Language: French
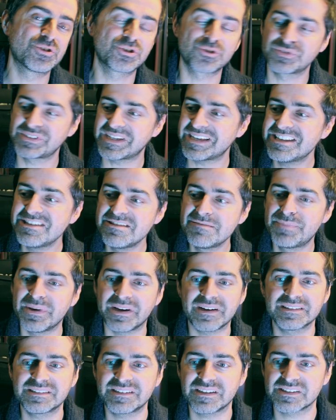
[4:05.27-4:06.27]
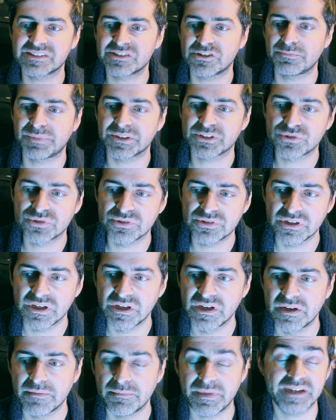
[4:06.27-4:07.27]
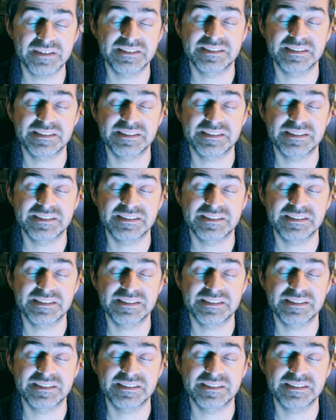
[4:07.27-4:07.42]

Je trouve ça hyper intéressant parce que bah,